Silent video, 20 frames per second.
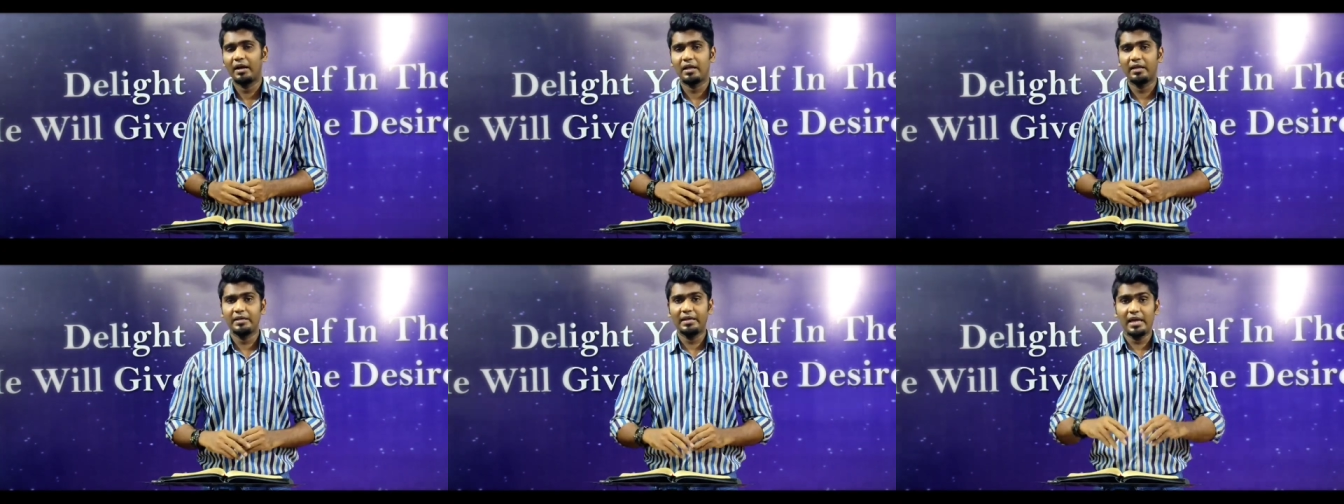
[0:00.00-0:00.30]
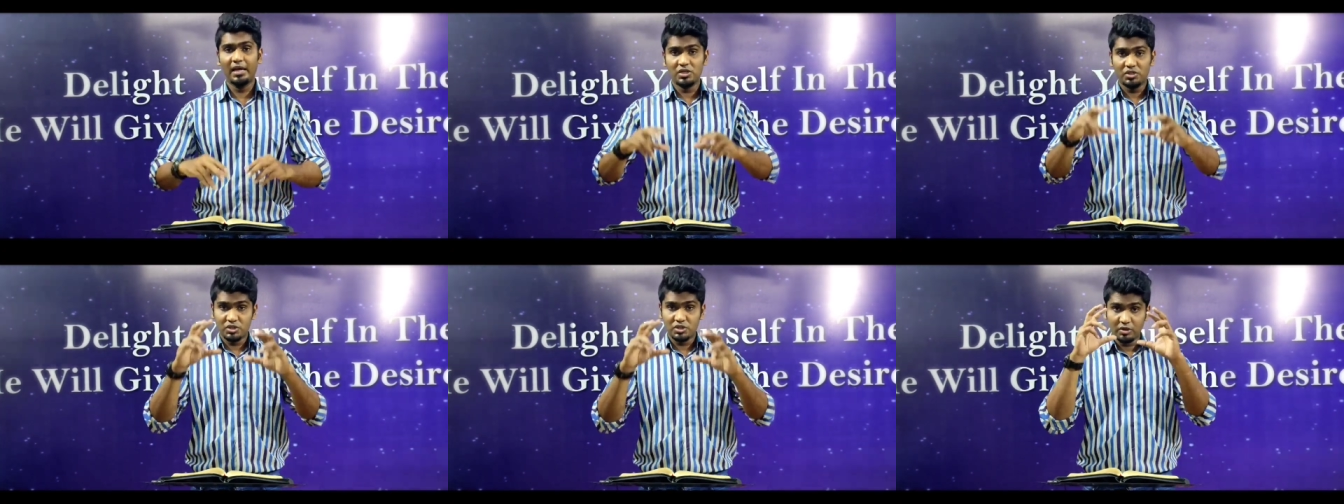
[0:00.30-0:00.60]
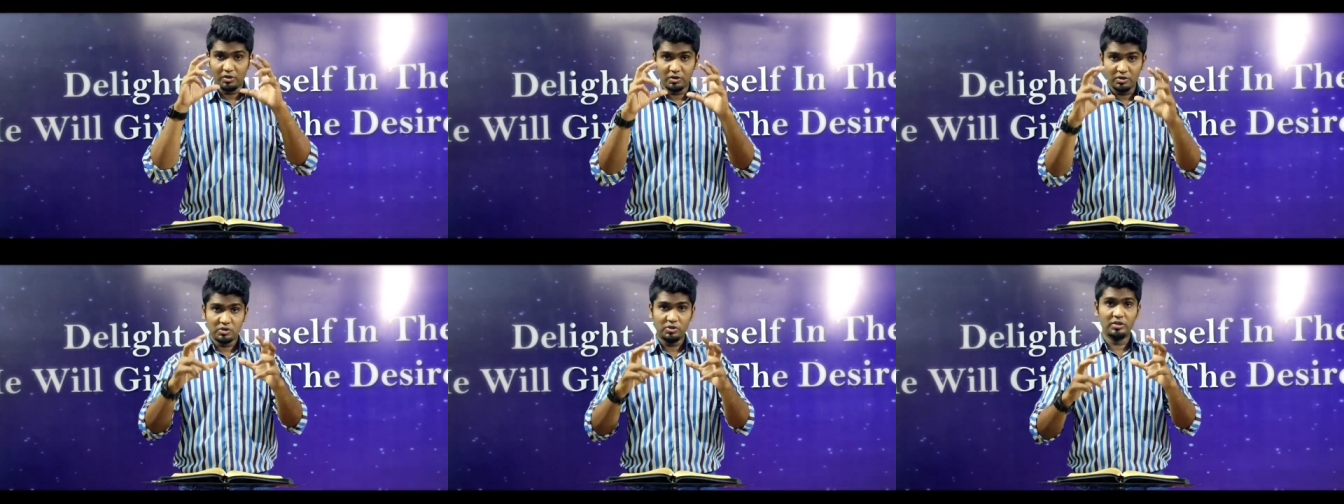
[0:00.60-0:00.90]
ஆனால்
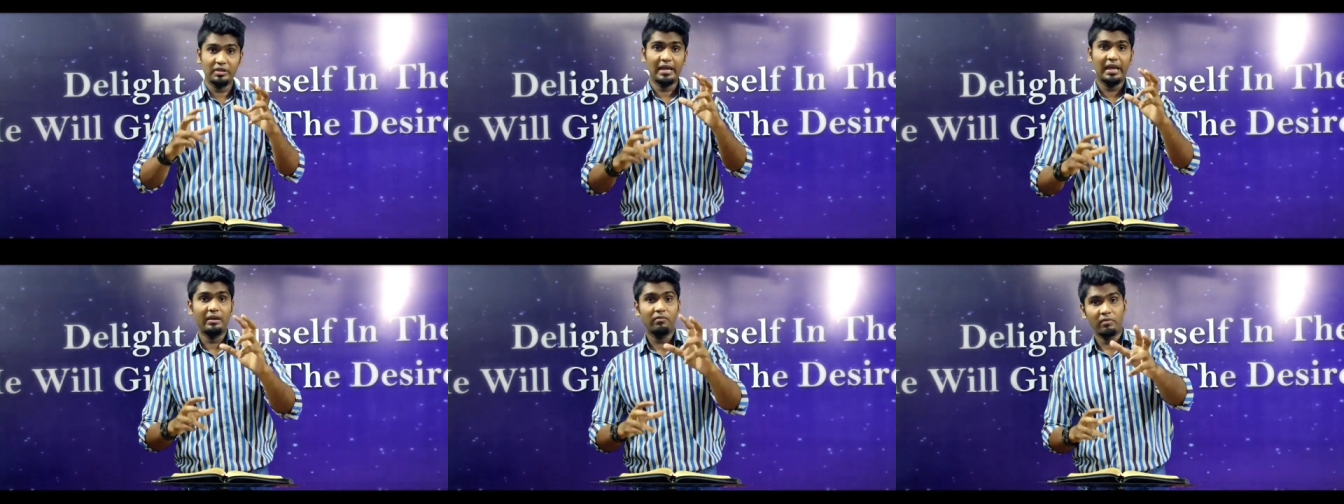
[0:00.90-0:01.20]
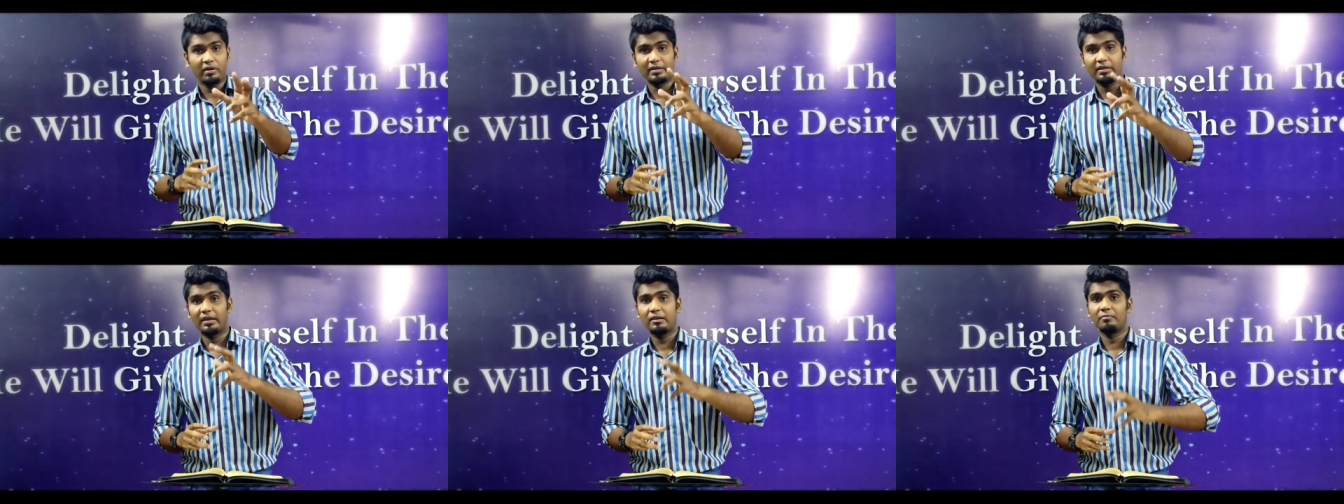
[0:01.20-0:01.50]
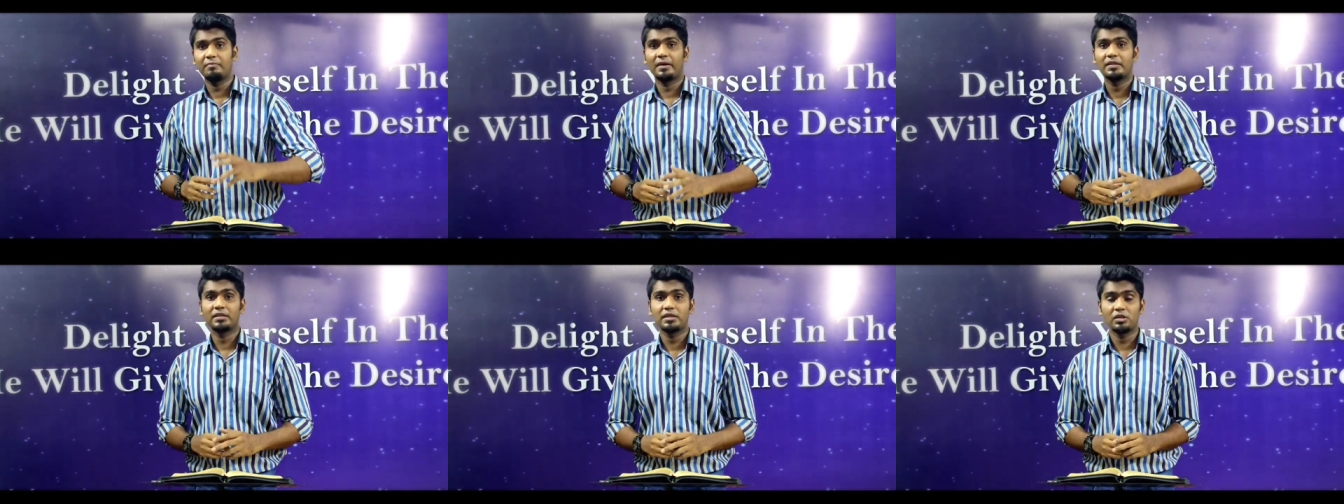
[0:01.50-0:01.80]
ஏசு கிறிஸ்து ஏன்
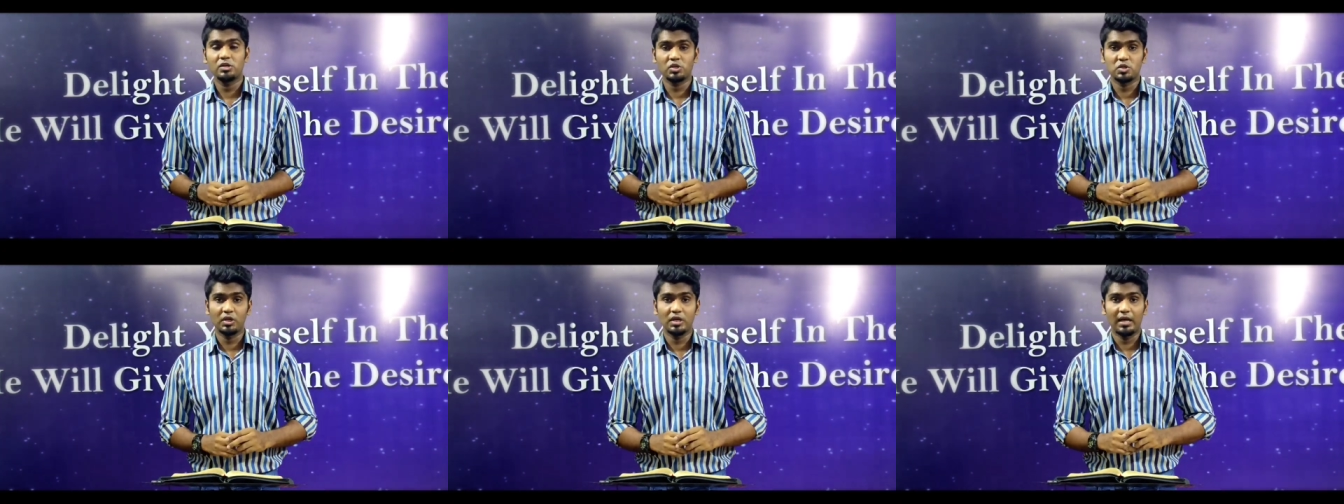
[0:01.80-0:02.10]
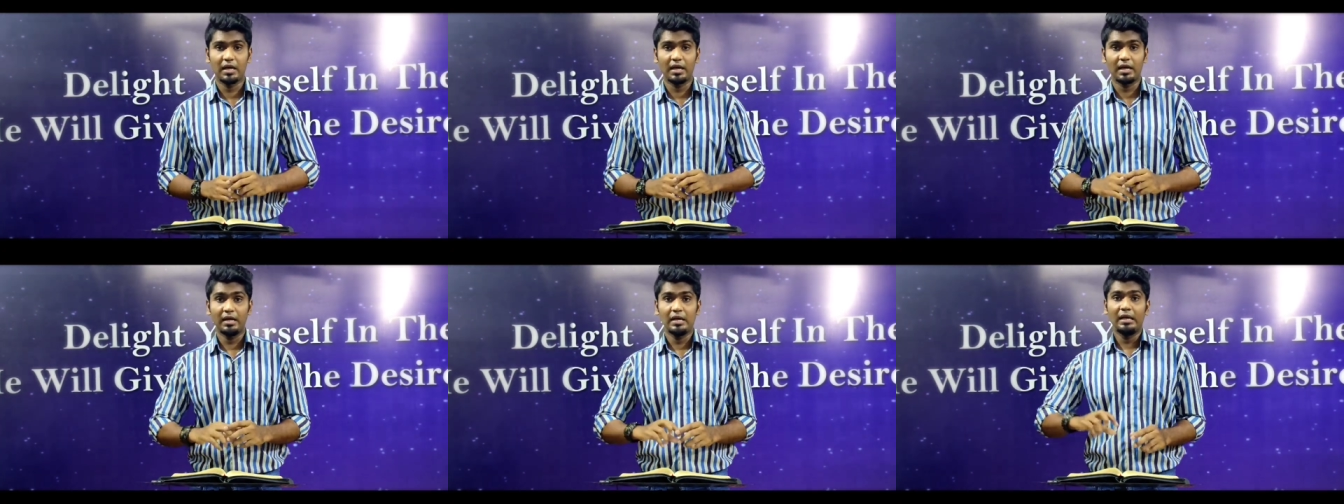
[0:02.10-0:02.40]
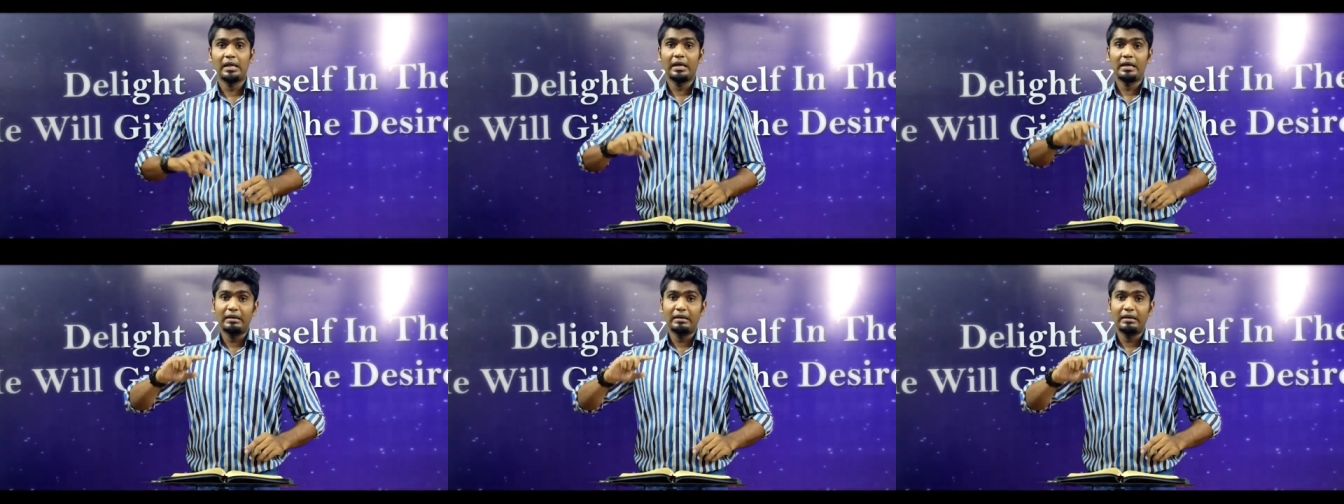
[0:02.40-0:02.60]
வருகிறான்னு பார்த்தீங்கன்னு சொன்னால்